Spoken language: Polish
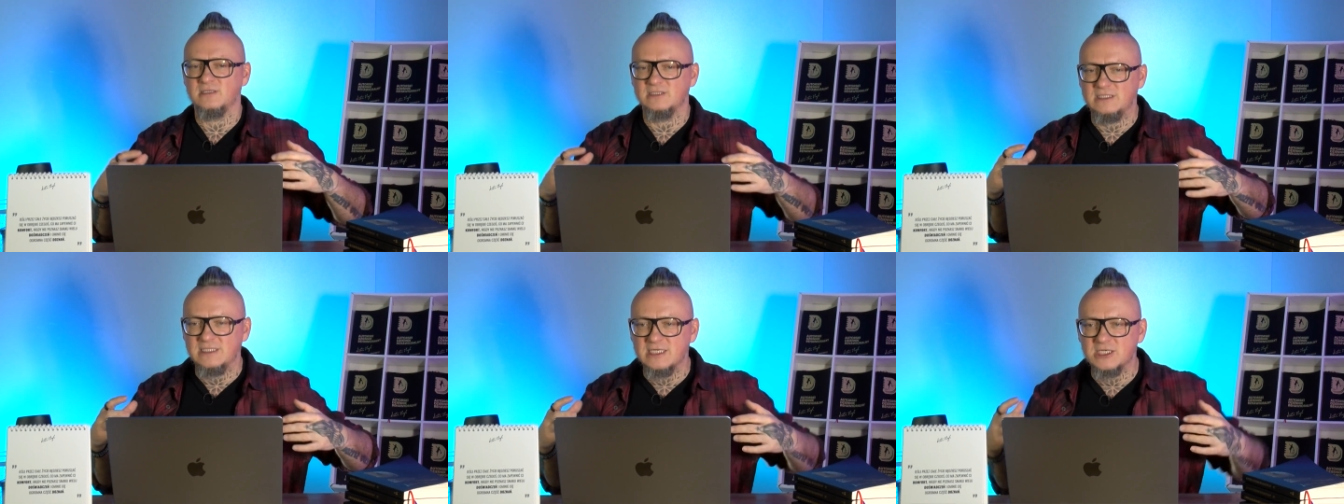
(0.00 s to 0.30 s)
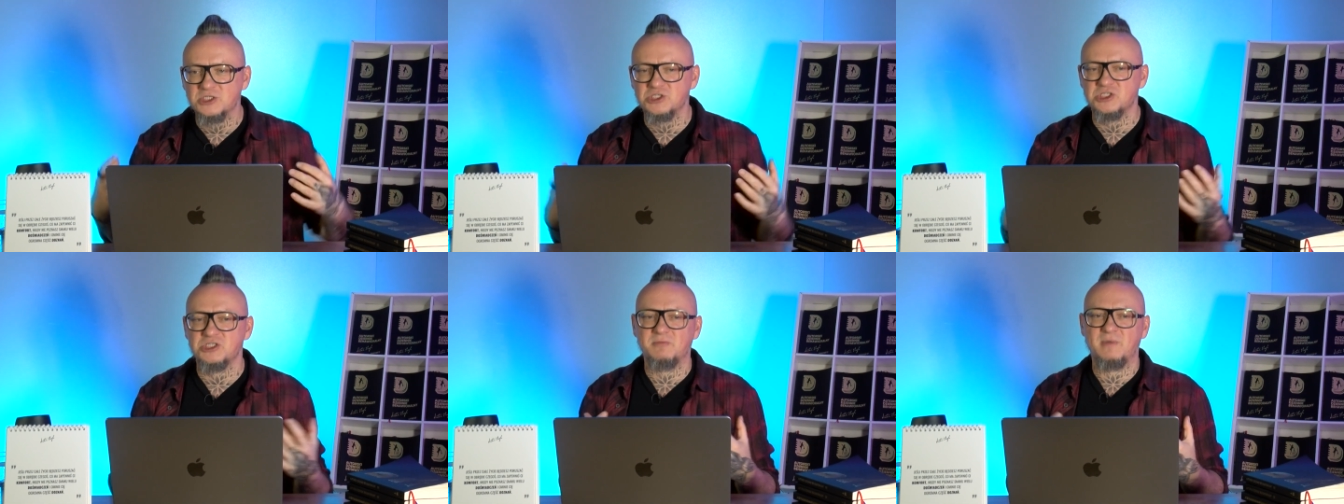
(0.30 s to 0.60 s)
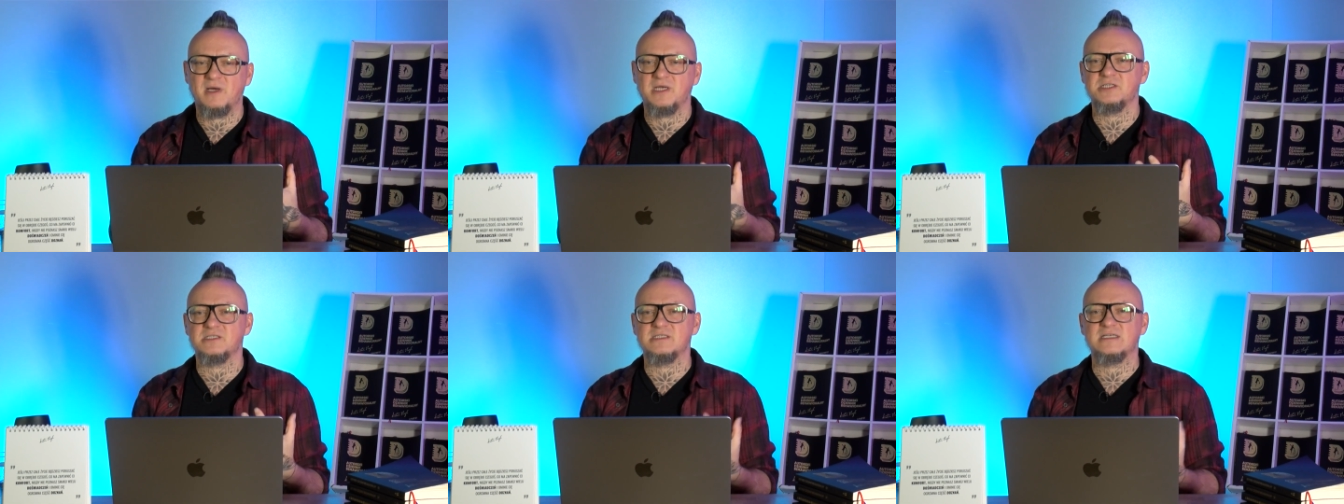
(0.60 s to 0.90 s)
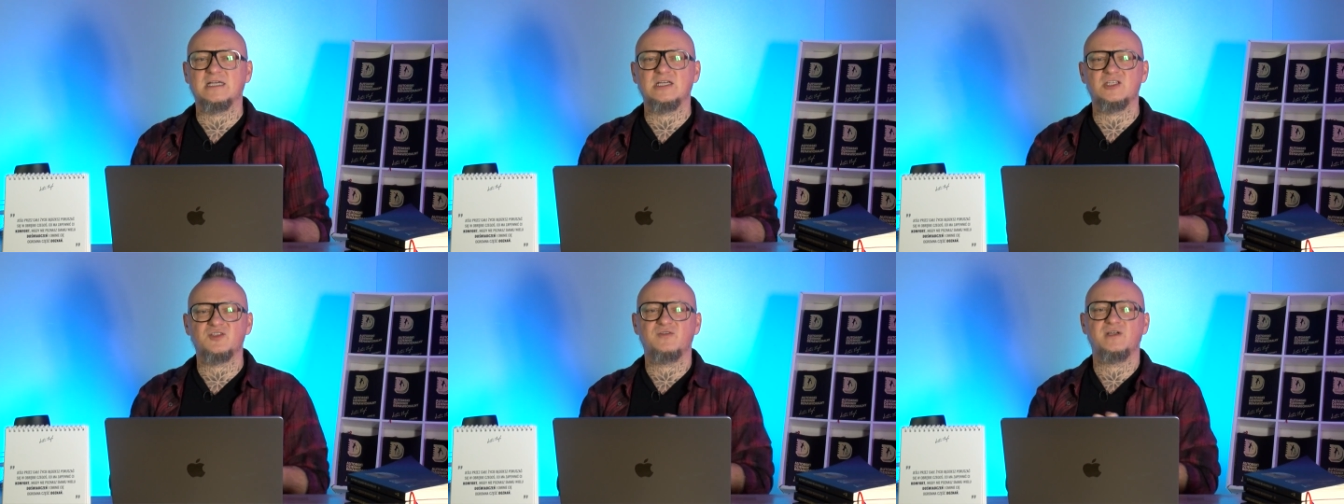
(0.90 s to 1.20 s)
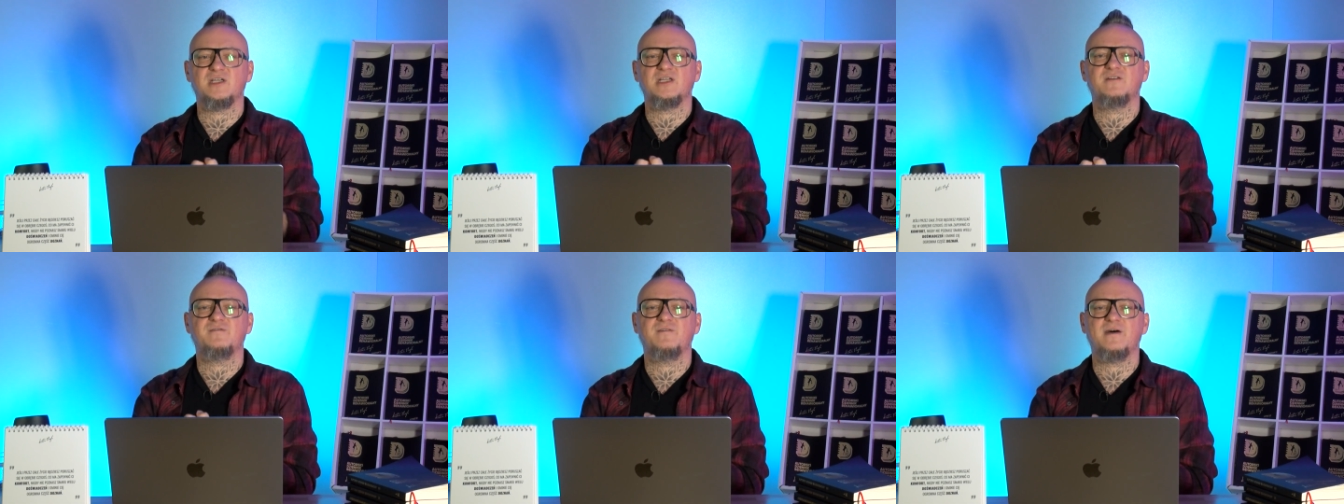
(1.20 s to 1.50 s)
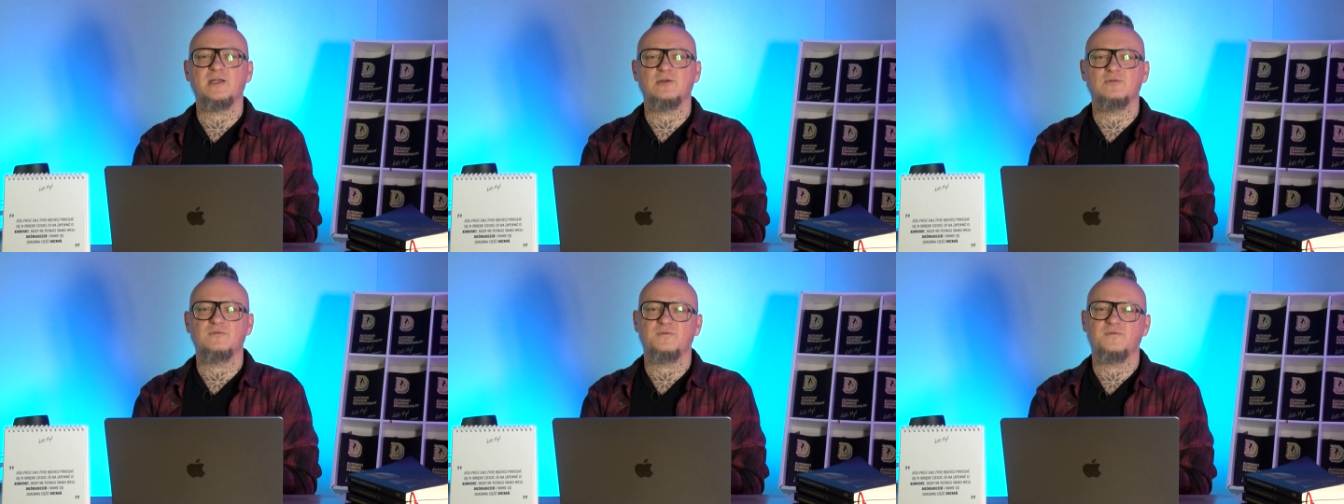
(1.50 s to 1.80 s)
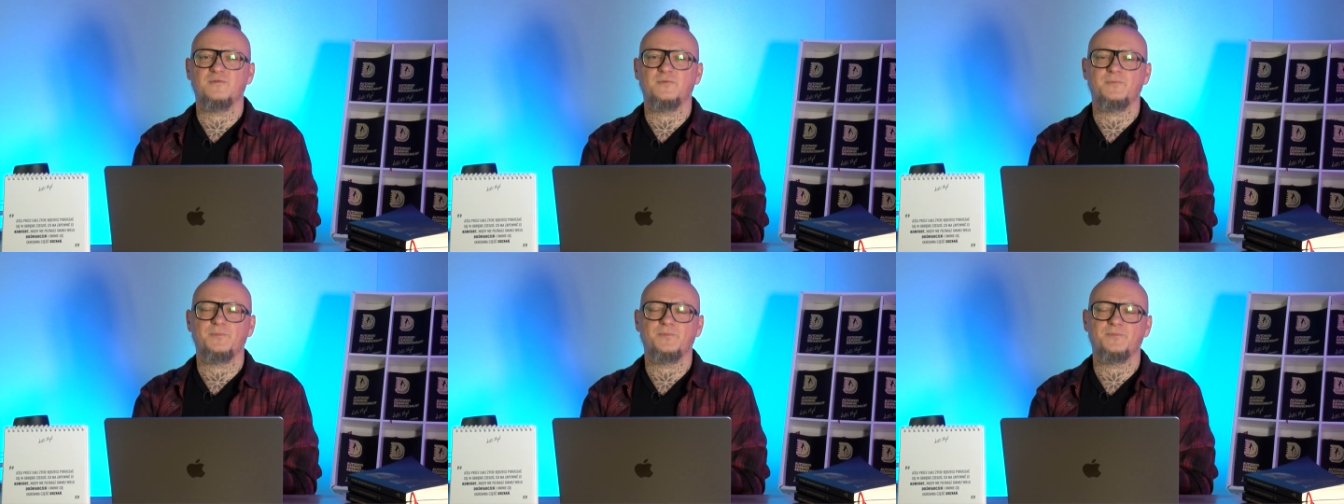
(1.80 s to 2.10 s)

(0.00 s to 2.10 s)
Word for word: jeszcze bardziej zaangażowanych fanów.